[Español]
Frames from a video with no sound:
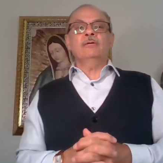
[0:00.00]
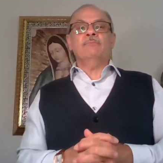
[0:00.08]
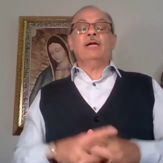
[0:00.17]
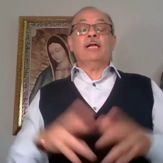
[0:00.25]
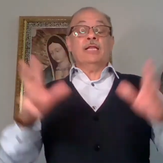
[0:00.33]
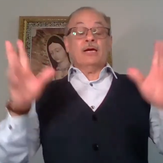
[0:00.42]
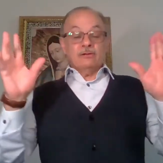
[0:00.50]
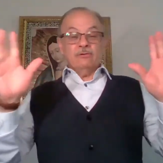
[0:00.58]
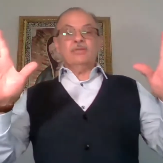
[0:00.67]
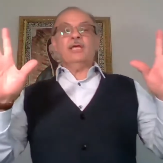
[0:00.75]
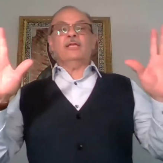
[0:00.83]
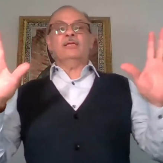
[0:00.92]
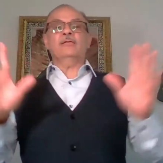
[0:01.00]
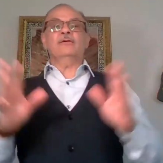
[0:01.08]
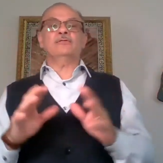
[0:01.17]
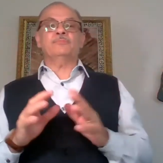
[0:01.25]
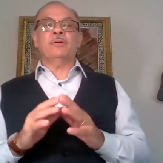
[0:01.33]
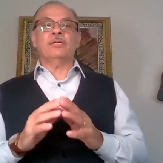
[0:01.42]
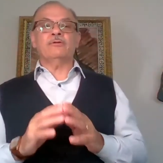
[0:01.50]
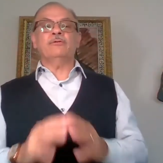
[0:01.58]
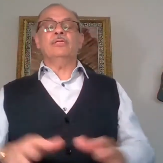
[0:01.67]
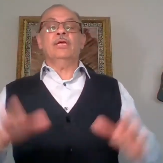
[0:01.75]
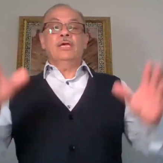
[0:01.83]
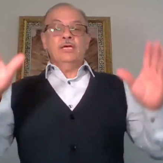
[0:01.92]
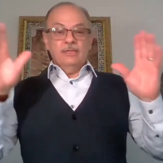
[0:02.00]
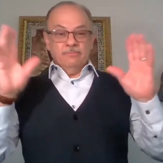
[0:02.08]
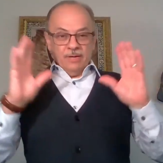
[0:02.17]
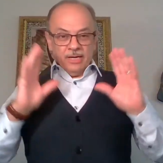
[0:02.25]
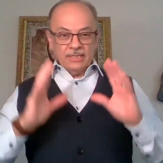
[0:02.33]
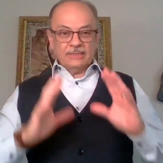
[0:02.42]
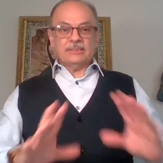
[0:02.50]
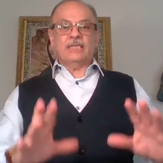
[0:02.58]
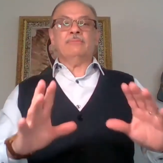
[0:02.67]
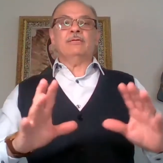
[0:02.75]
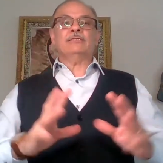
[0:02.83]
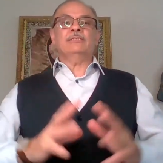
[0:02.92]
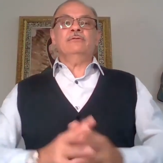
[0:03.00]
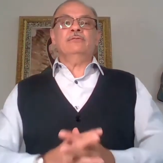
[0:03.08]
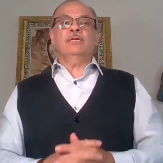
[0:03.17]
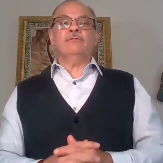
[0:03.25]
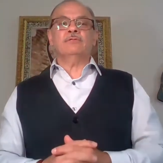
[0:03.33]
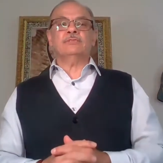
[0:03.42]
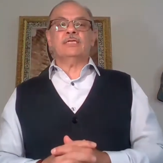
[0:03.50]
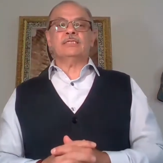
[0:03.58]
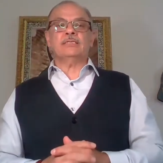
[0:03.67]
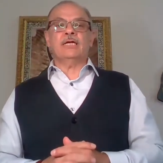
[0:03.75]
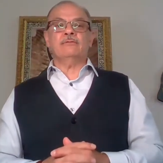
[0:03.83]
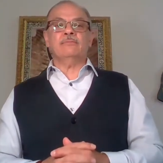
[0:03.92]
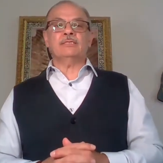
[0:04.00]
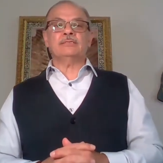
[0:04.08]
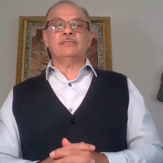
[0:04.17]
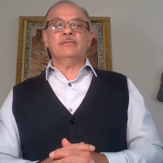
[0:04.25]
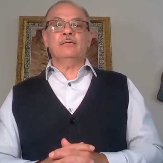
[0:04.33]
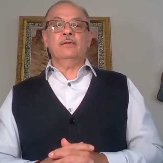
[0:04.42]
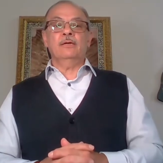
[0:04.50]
para la gloria de Dios, perdón, y para la salvación de nuestras almas.